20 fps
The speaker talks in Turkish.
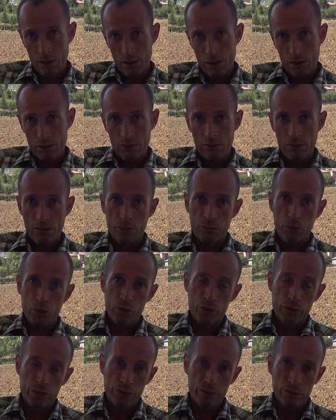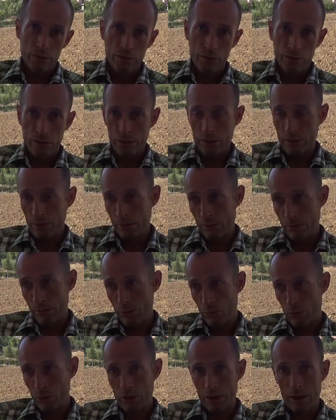Evet. Ve bunun e,
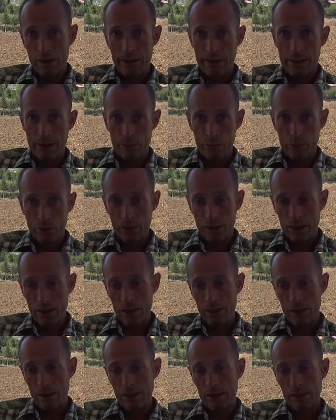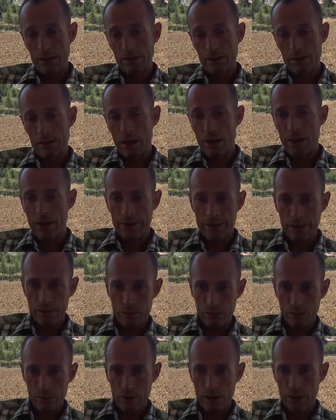özellikle buradaki
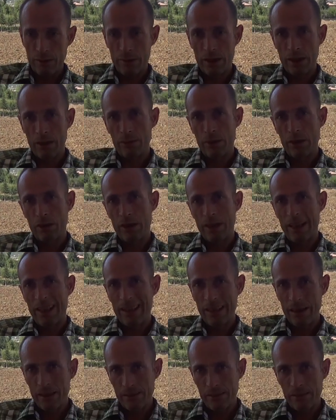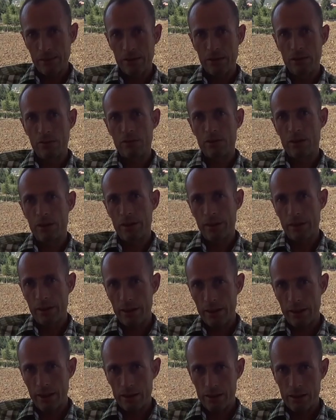halkın hemen hemen genelin çiftçilikle
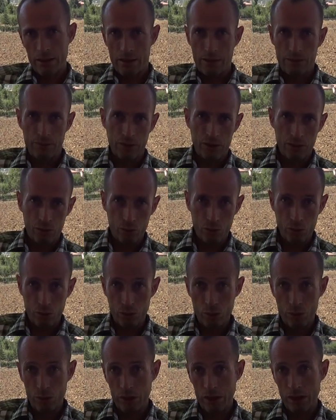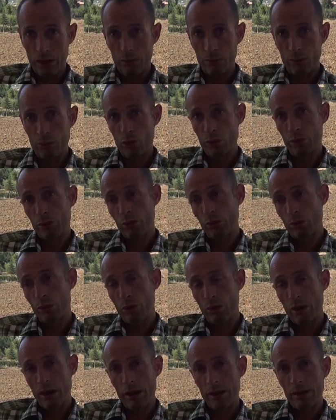geçindiğimizi düşünürsek bu
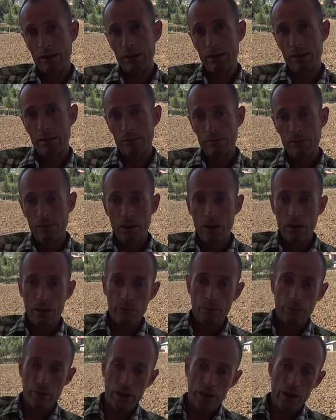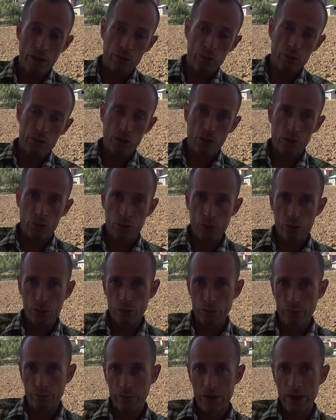sorunların bir an önce
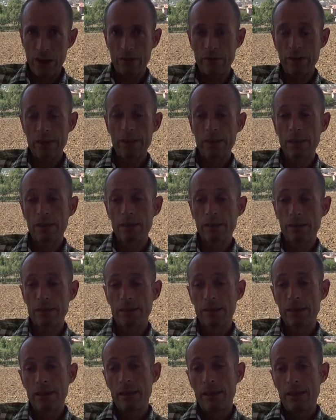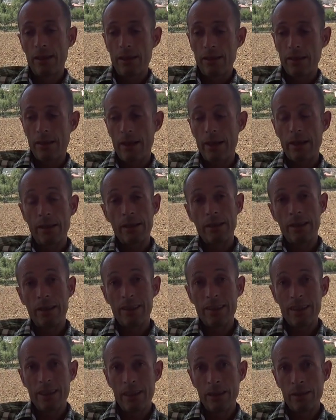çözülüp devletin yani
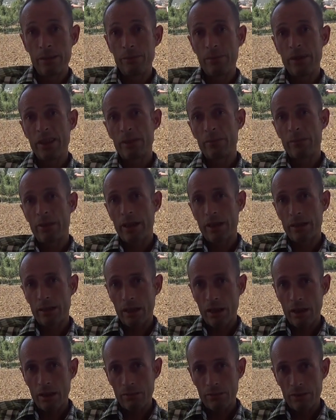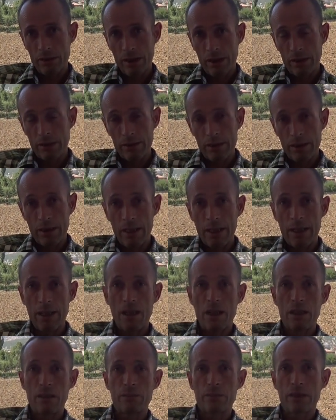ilgili birimleri tarafından ele
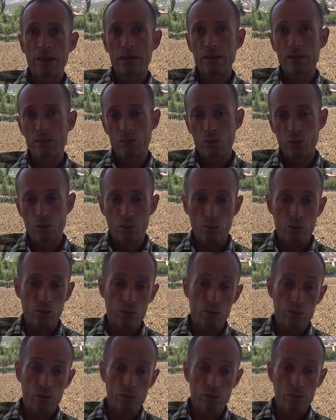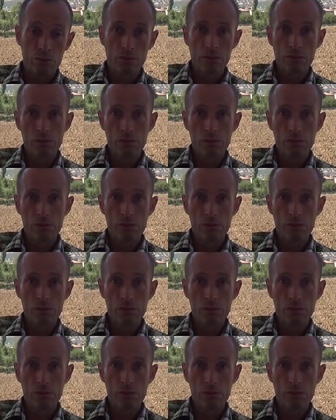alınmasını düşünüyoruz.